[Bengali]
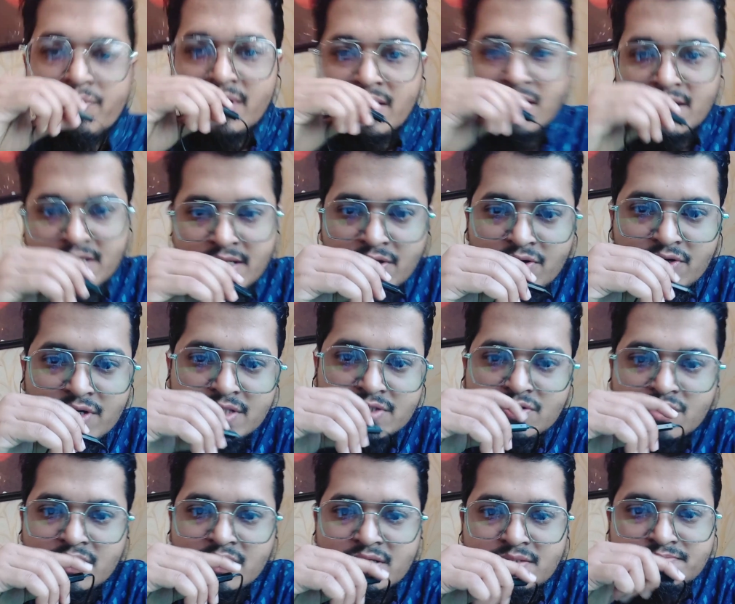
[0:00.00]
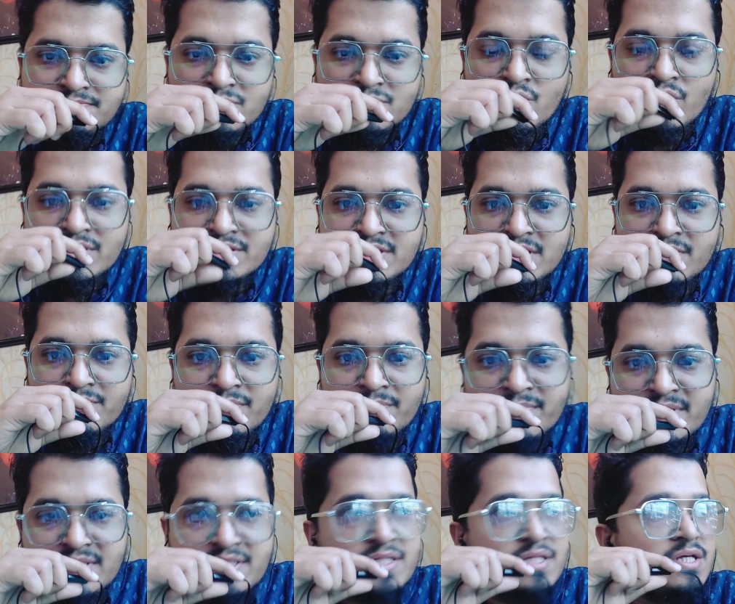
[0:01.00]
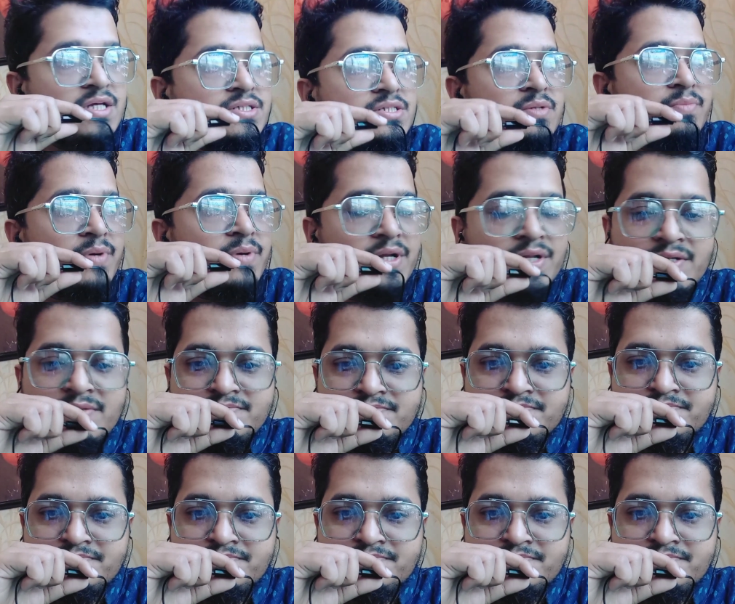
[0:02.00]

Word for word: মোবাইলে হঠাৎ করে হোয়াটসঅ্যাপে মেসেজ আসতে পারে